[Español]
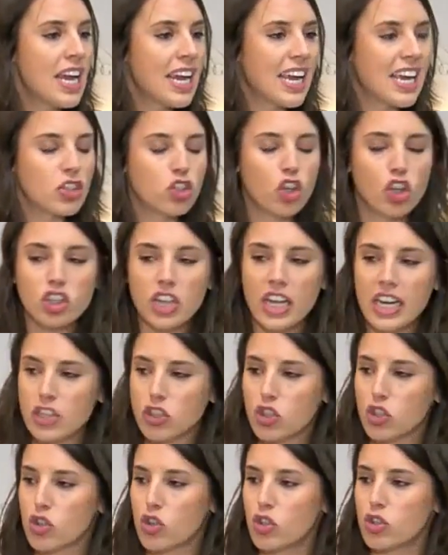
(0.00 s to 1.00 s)
que son
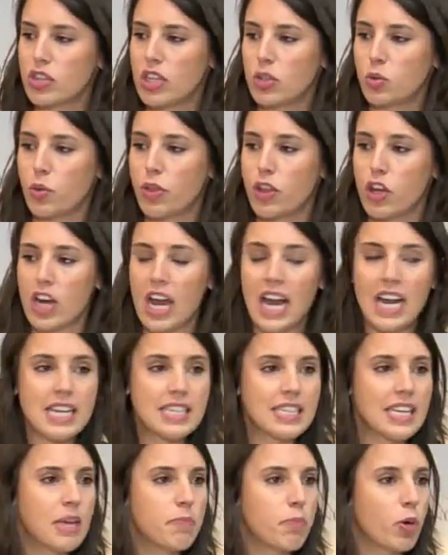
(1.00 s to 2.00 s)
derechos
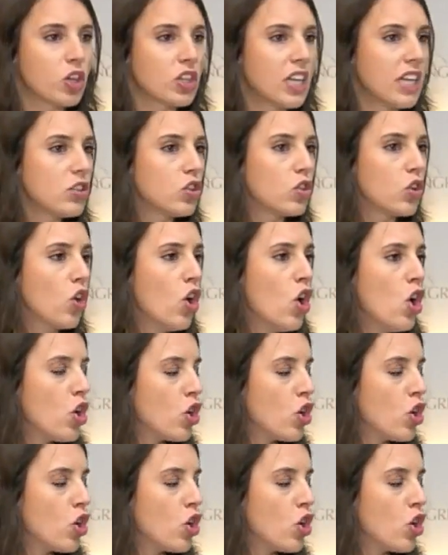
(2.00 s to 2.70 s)
constitucionales y, por tanto,